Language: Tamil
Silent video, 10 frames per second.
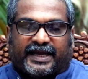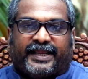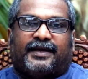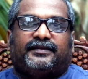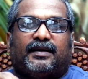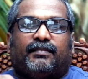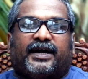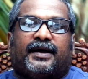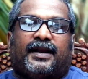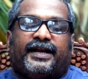தாயகத்தில்
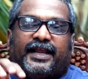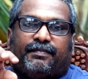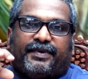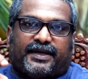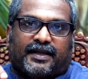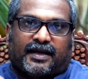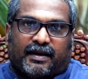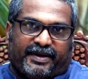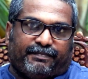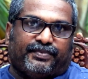மக்களாணியை பெற்ற
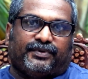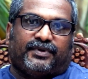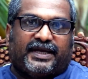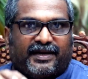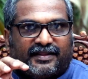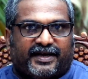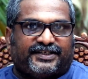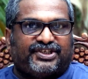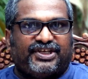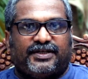அமைப்பு அல்லது
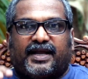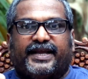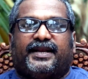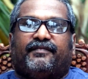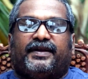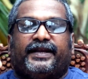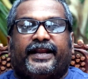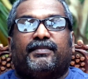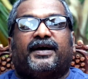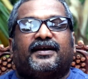கட்சி ஐநாவில்
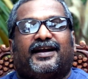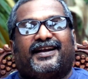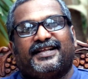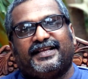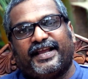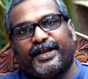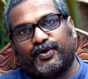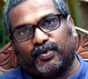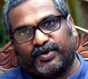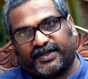நிலைமாறுகால நீதியை
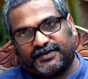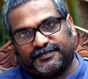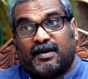ஏற்றுக்கொள்கிறது